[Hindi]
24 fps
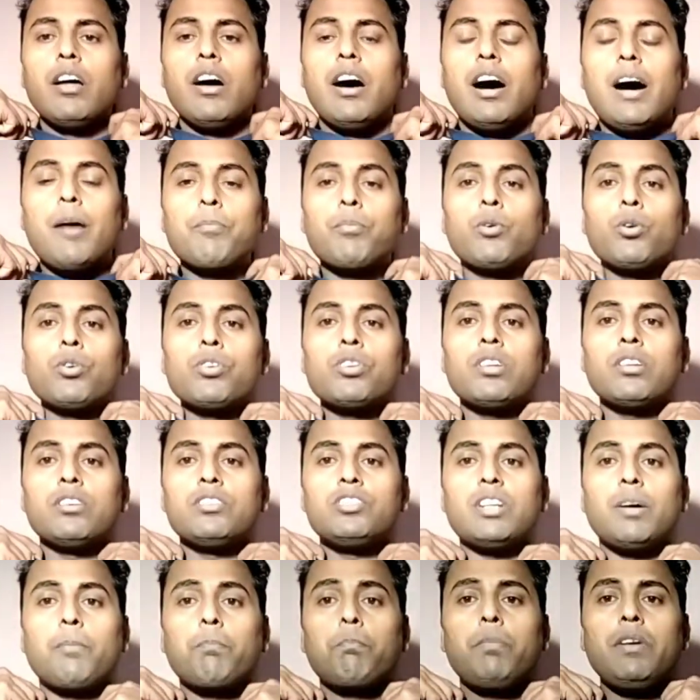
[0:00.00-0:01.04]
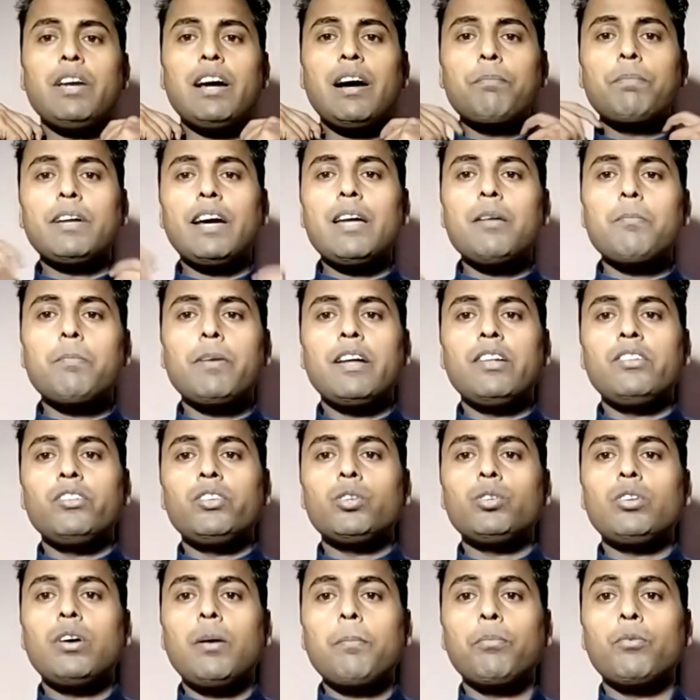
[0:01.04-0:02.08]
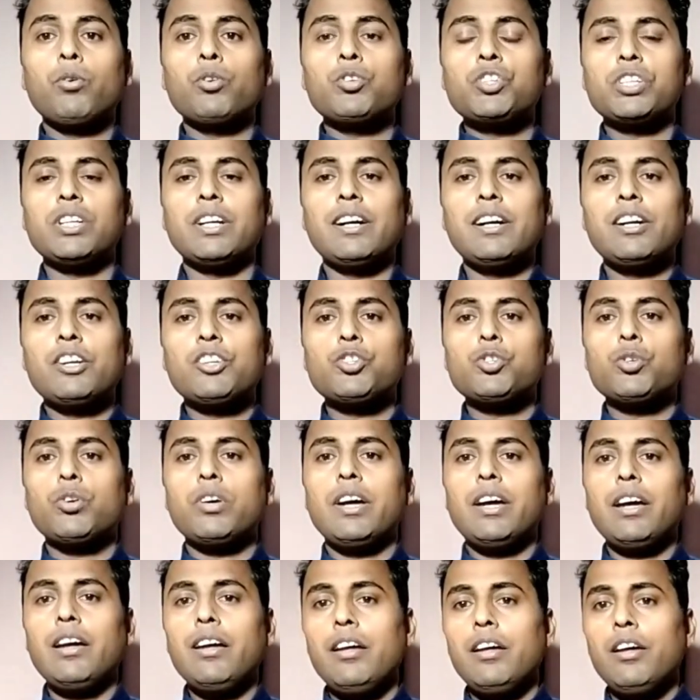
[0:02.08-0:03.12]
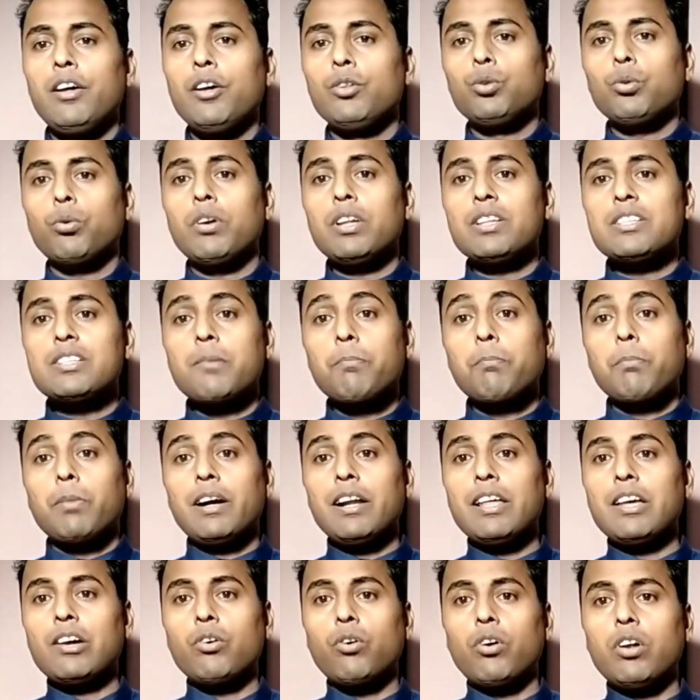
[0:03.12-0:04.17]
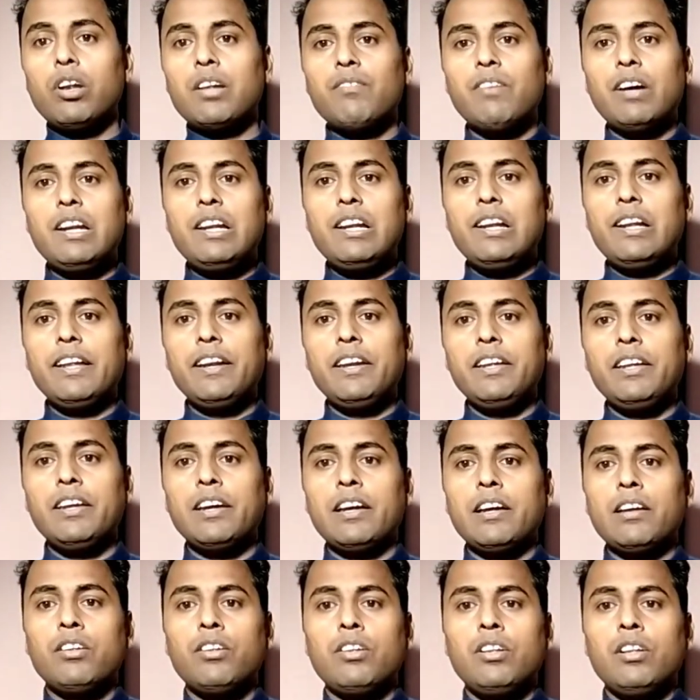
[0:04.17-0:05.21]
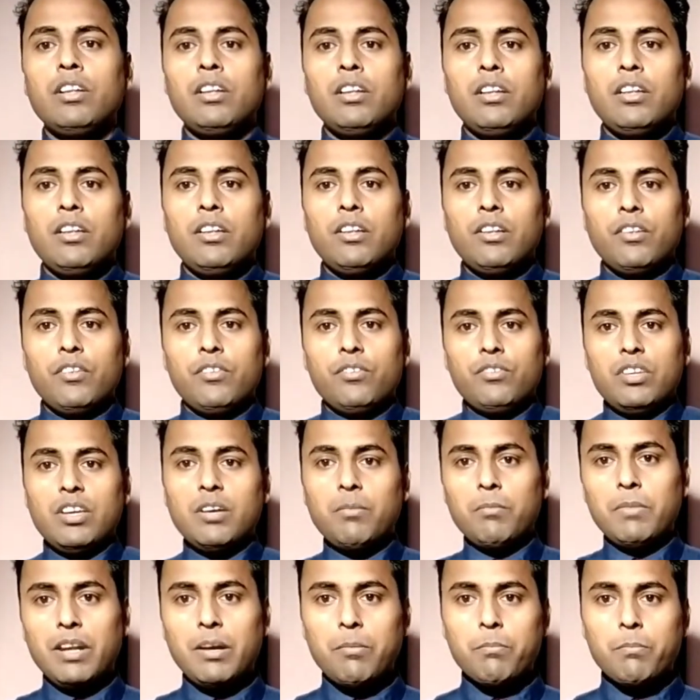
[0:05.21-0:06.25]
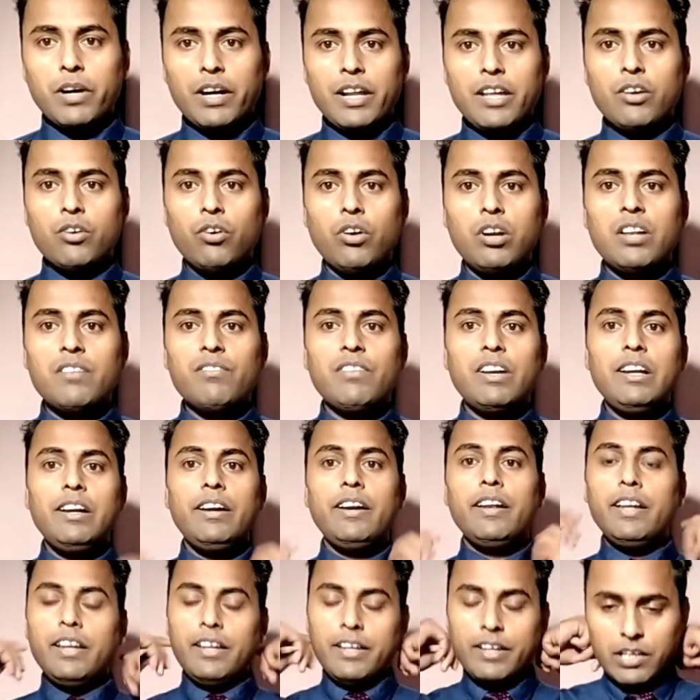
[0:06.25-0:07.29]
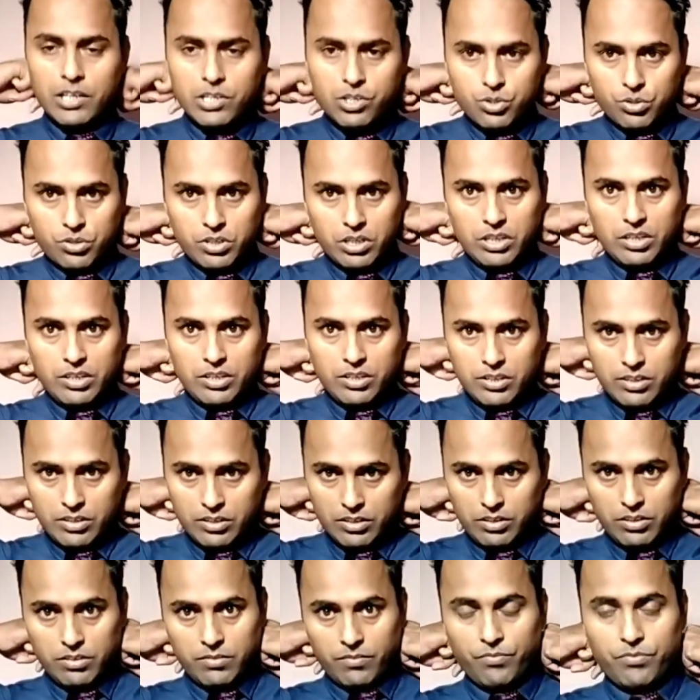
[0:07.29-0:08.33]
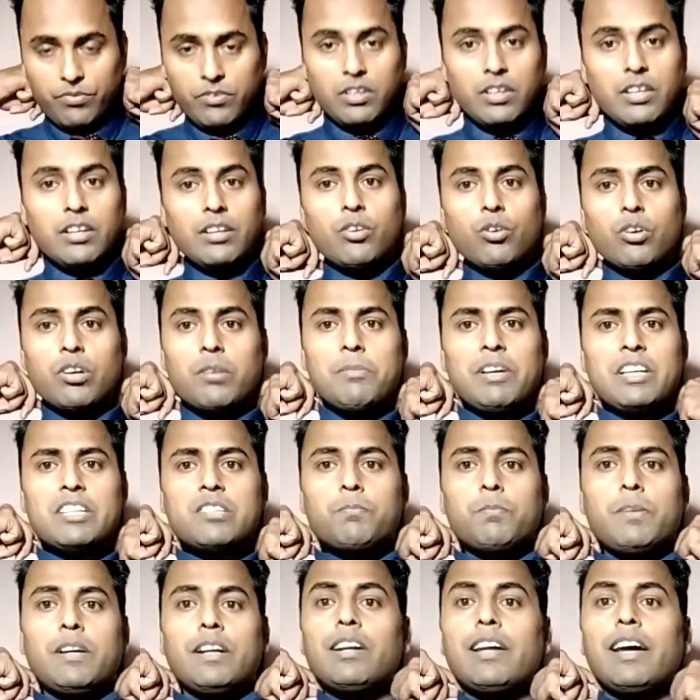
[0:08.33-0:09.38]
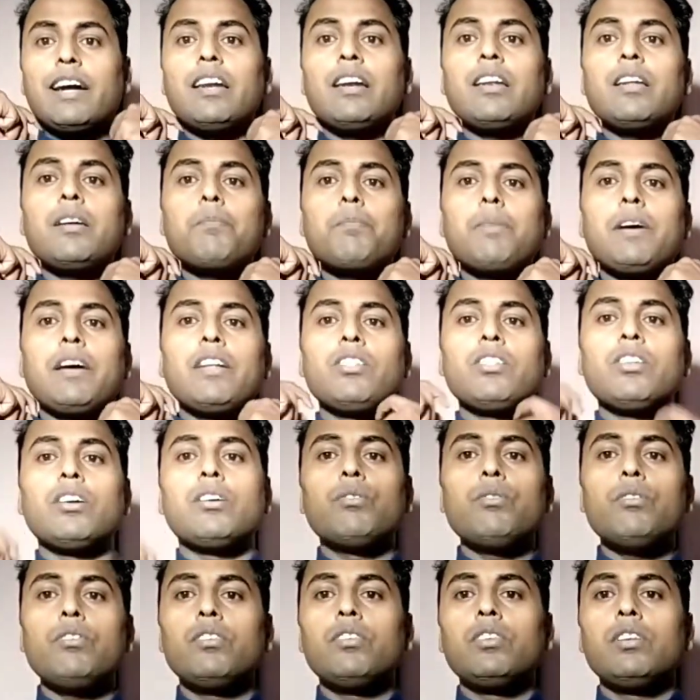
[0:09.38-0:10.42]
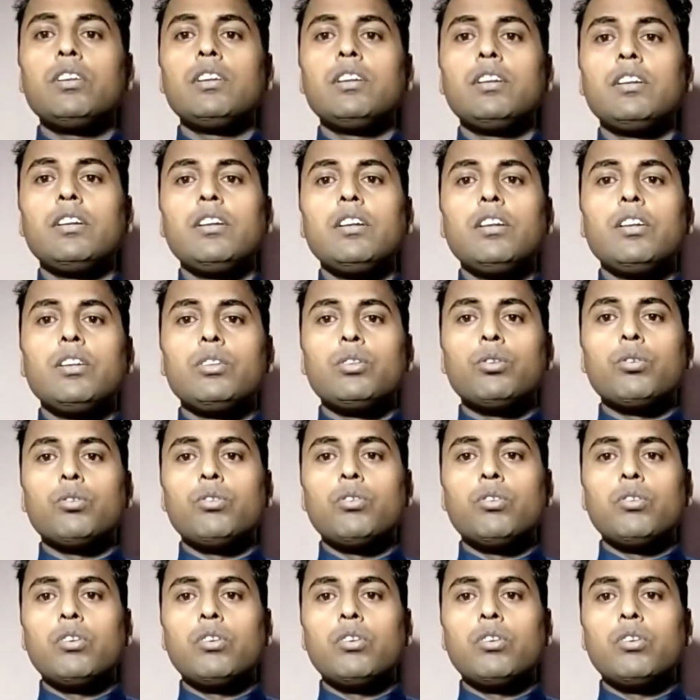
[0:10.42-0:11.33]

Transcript: आपको जब भी आप टाई पहनते हैं तो आपको शर्ट जो है थोड़े से बड़े कॉलर वाली लेनी है ये मेरी बड़े कॉलर वाली नहीं है छोटी क्योंकि मैं इस पर टाई नहीं पहनता हूं तो